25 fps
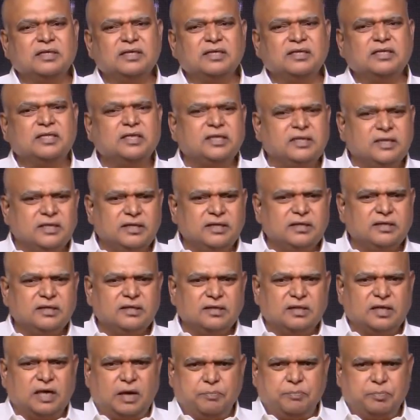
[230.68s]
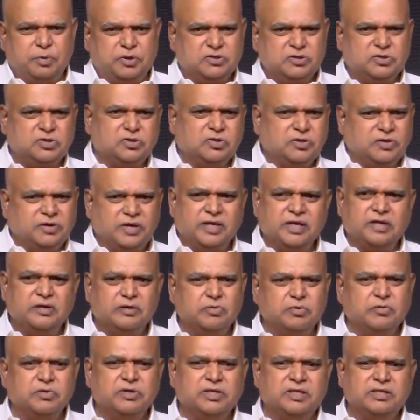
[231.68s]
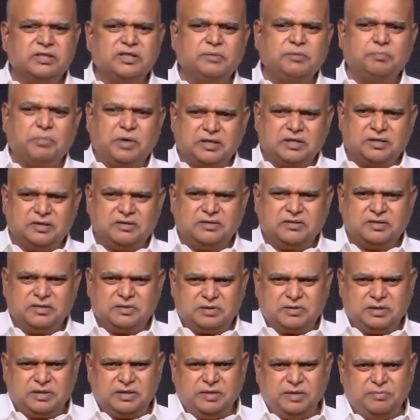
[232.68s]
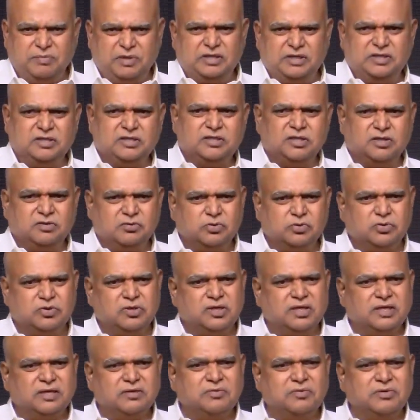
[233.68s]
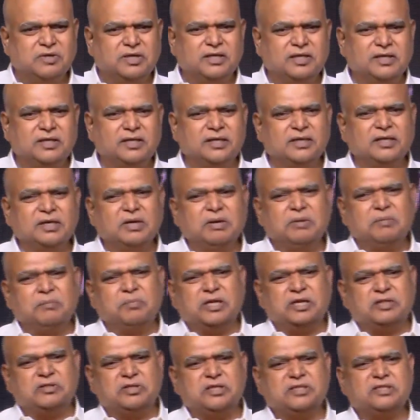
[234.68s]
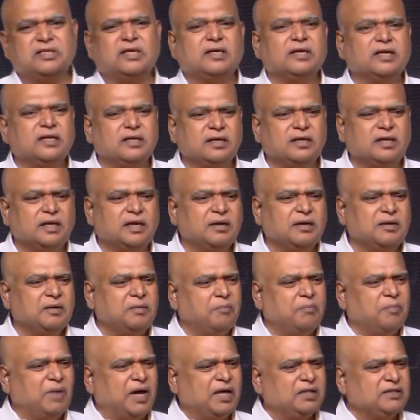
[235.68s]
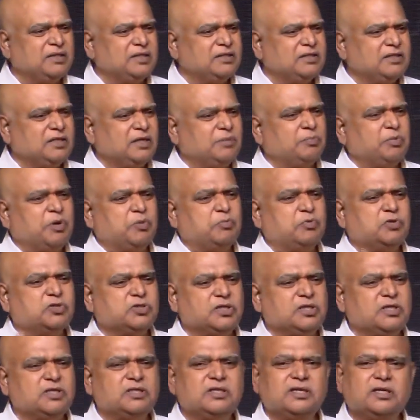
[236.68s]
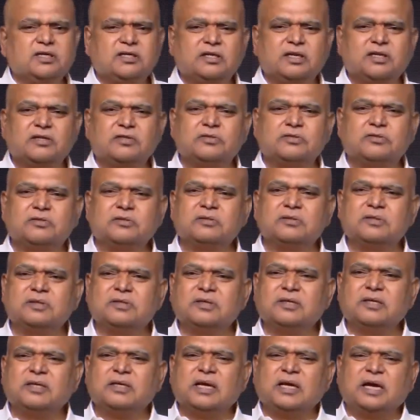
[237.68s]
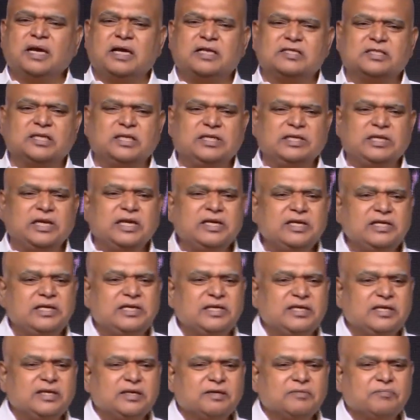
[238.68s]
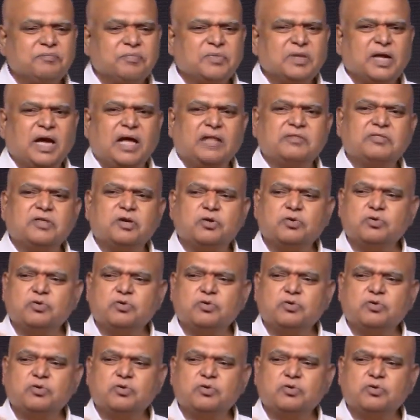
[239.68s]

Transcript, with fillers: ఇది అప్రస్తుతమైనటువంటిది బట్ ఈ మధ్య జరుగుతున్నటువంటి ప్రతి సంఘటన మాదైతే ప్రమోషనే చేయట్లేదు అసలు ఏంటి అందరూ